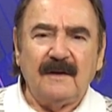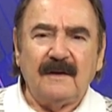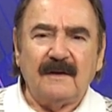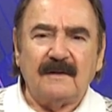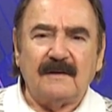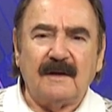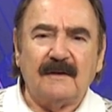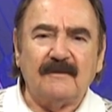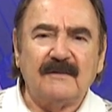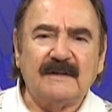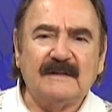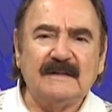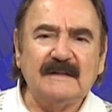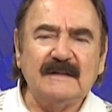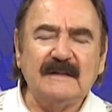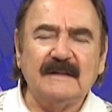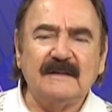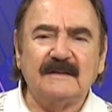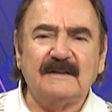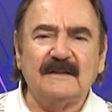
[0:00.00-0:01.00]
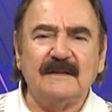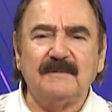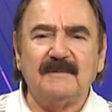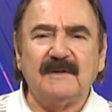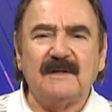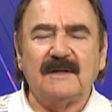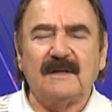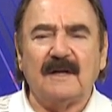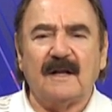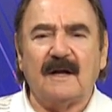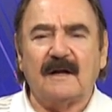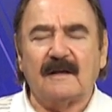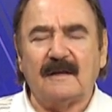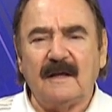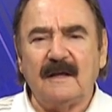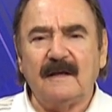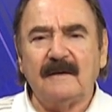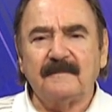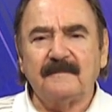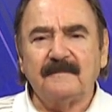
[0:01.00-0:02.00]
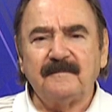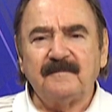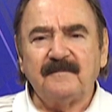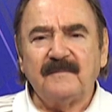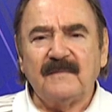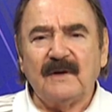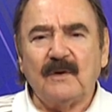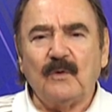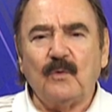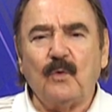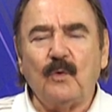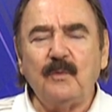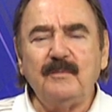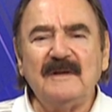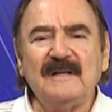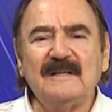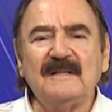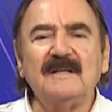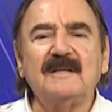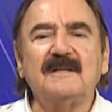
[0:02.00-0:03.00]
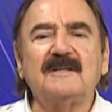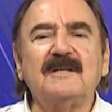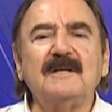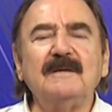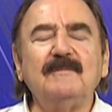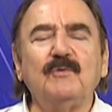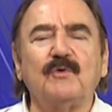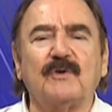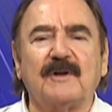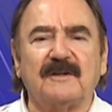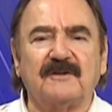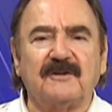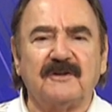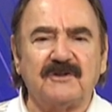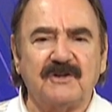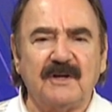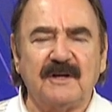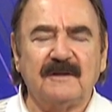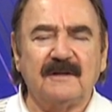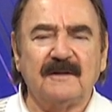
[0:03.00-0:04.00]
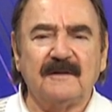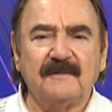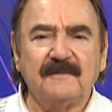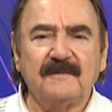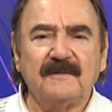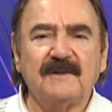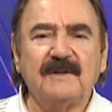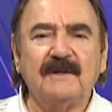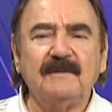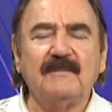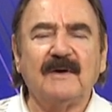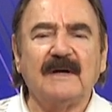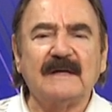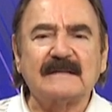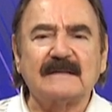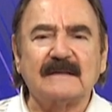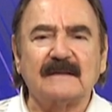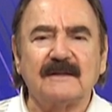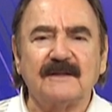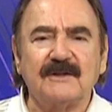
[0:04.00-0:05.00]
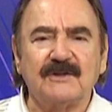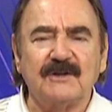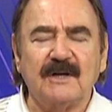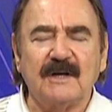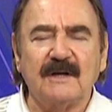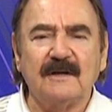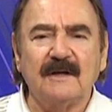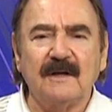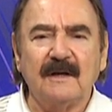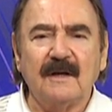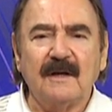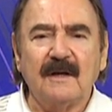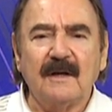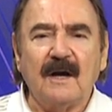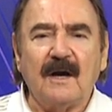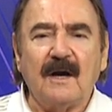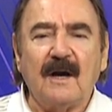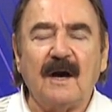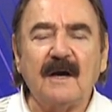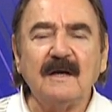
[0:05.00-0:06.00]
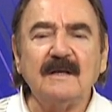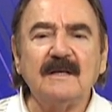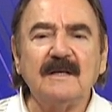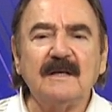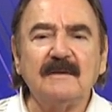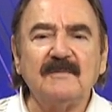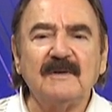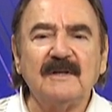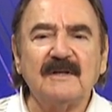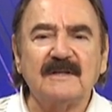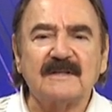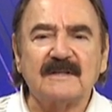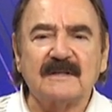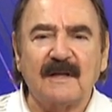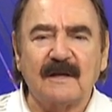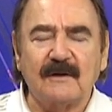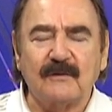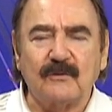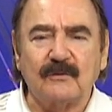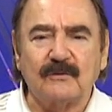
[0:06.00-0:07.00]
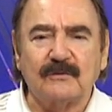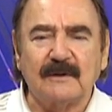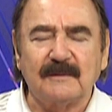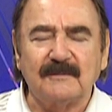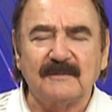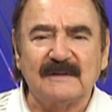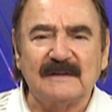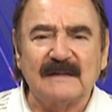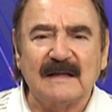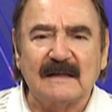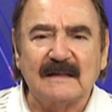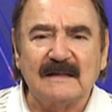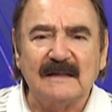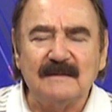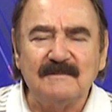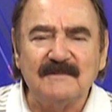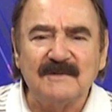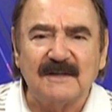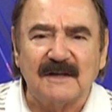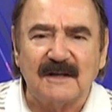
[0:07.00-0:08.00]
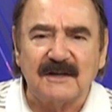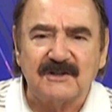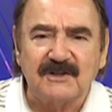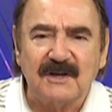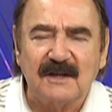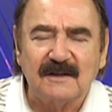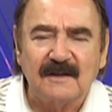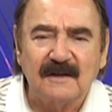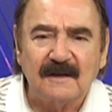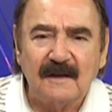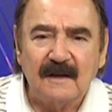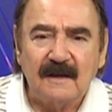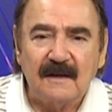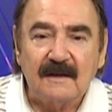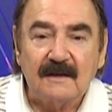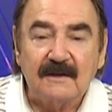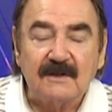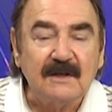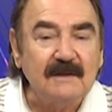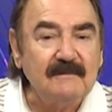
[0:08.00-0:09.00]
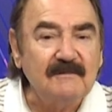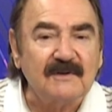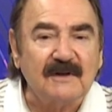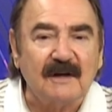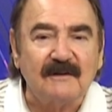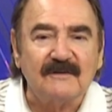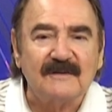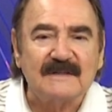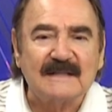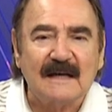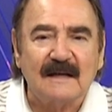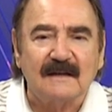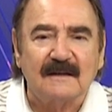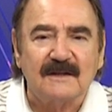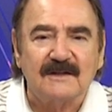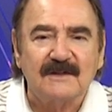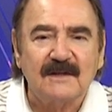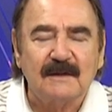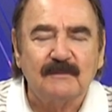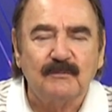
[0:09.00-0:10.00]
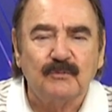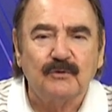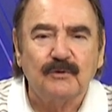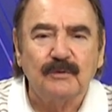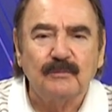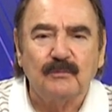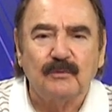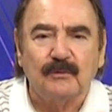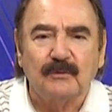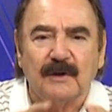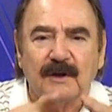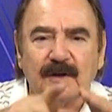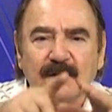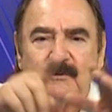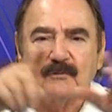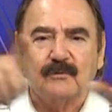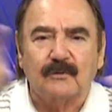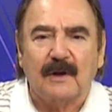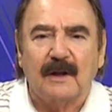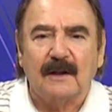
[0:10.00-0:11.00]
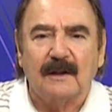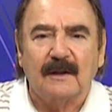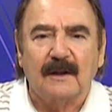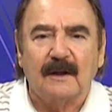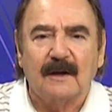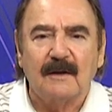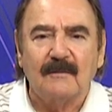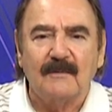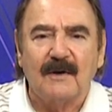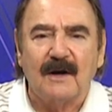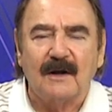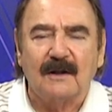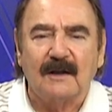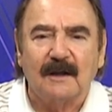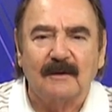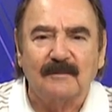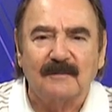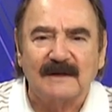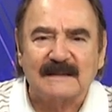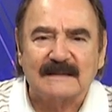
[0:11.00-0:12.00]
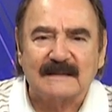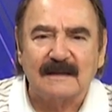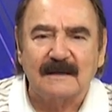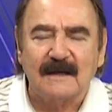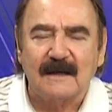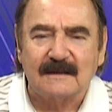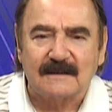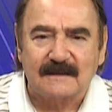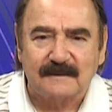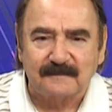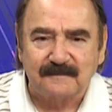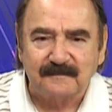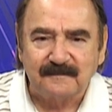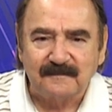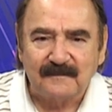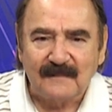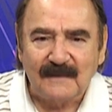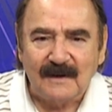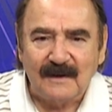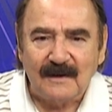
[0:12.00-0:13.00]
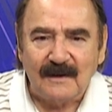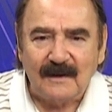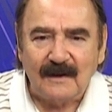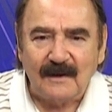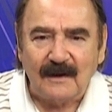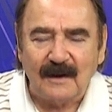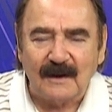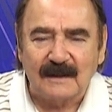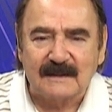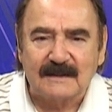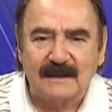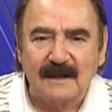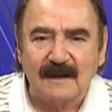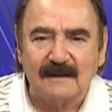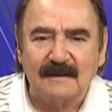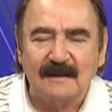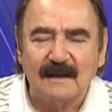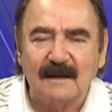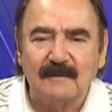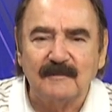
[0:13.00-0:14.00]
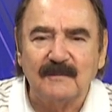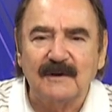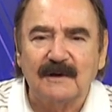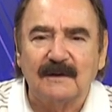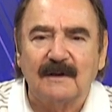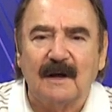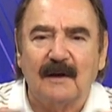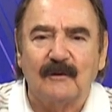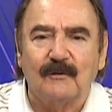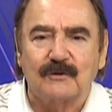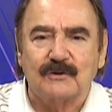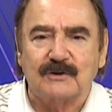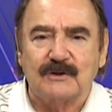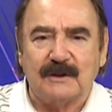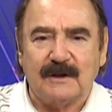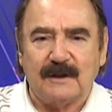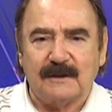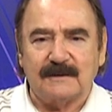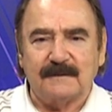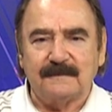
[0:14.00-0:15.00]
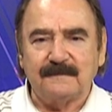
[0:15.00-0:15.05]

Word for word: Devletin girdiği bilgilerde o bilgiyi kim üretecek, kim hazırlayacak, hangi bilgisayar ortamında kim girecek kim revize edecek? Bütün bunların kurallara bağlanması lazım. Aksi halde bir kaos çıkar.